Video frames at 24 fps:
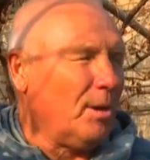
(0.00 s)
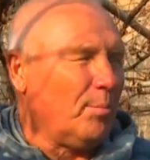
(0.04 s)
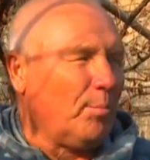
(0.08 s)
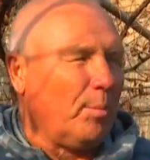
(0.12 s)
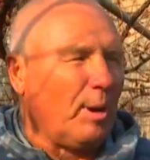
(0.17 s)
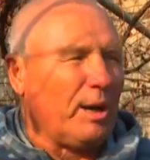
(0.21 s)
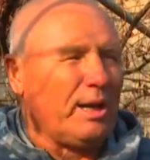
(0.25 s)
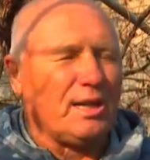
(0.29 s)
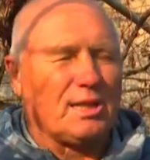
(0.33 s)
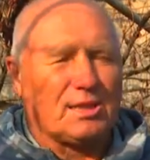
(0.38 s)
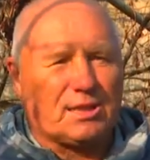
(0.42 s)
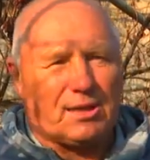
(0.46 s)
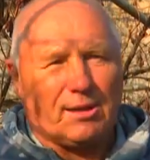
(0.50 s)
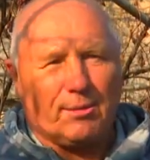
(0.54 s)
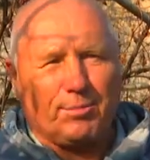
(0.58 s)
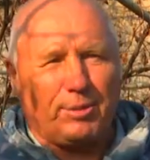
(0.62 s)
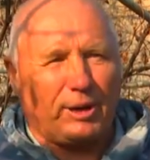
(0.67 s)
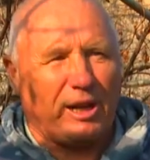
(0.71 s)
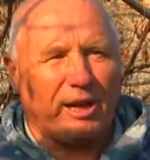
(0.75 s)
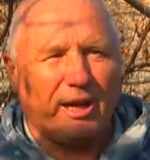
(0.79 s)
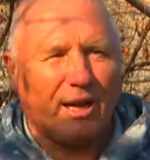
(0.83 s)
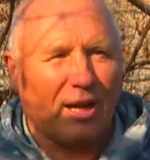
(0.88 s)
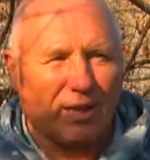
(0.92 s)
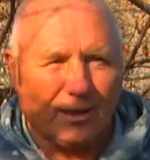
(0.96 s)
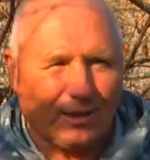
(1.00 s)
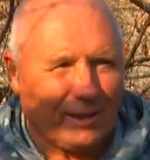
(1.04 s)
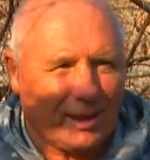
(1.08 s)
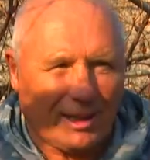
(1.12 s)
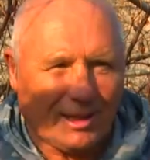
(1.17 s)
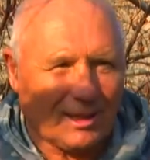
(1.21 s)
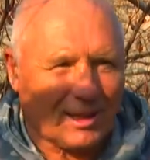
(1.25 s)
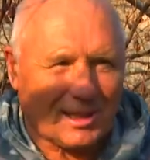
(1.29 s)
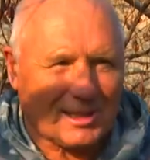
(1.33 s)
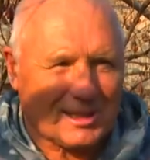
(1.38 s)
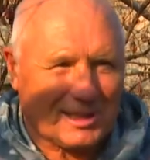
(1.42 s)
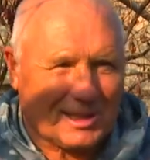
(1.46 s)
полезно, приятно и
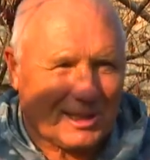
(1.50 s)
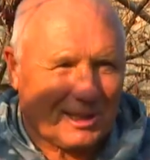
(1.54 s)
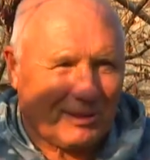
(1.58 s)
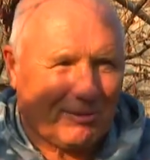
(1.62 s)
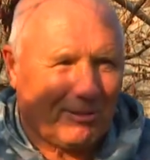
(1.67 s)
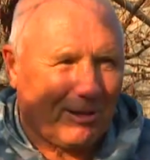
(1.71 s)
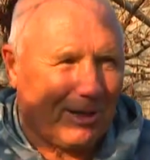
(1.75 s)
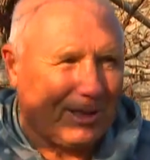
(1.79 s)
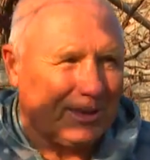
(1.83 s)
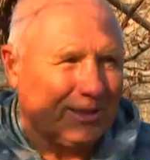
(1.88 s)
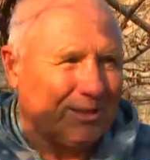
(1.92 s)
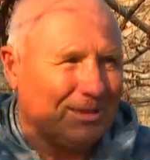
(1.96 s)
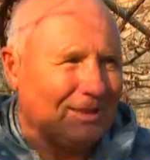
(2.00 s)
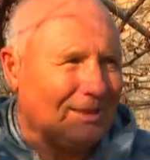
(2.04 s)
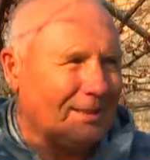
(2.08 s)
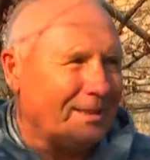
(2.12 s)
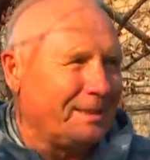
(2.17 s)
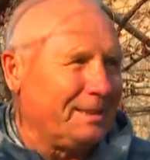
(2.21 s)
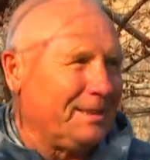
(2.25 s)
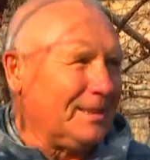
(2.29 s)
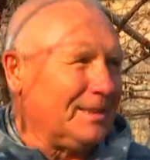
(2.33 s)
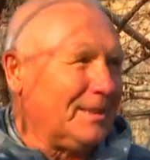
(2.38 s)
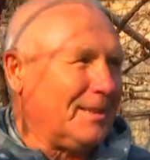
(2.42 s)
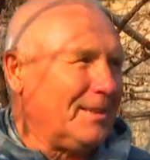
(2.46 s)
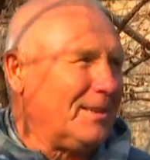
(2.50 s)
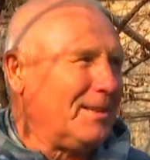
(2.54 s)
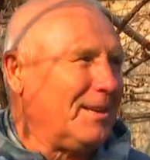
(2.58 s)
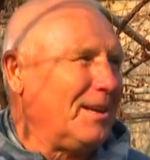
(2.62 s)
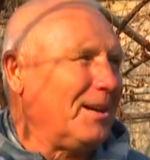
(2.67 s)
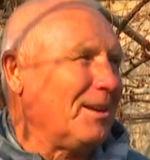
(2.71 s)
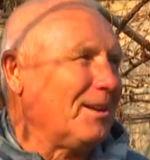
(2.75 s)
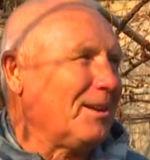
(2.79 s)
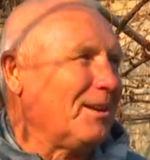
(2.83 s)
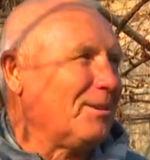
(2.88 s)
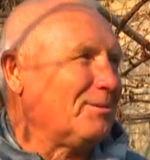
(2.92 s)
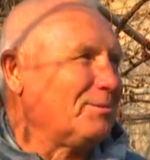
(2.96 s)
красиво.
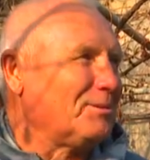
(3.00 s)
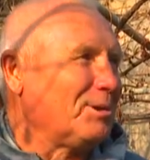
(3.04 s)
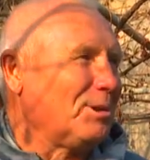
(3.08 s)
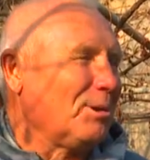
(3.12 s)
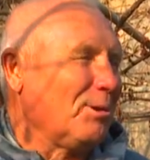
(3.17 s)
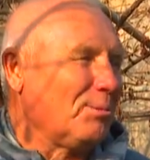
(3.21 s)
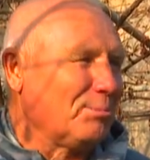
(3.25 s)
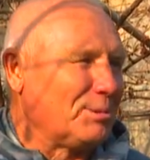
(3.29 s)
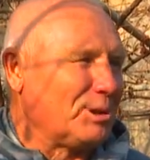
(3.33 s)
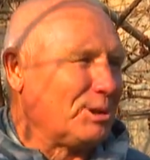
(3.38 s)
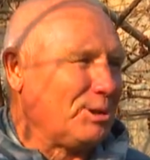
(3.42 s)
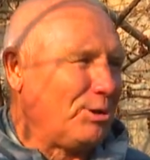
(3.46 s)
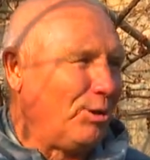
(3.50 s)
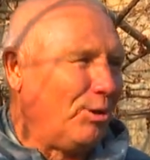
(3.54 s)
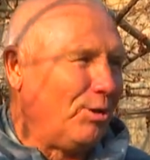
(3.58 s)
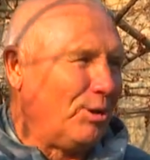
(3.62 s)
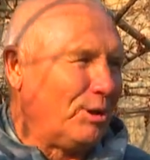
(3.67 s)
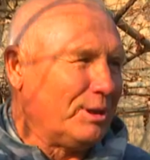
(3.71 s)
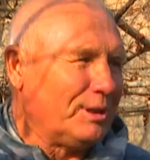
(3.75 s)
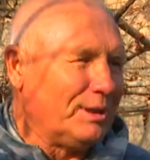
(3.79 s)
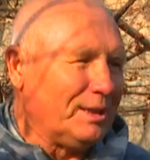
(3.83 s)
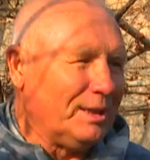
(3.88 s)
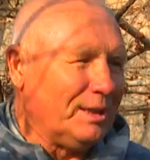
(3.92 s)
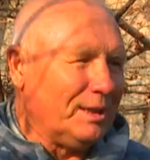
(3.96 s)
Дело в том, что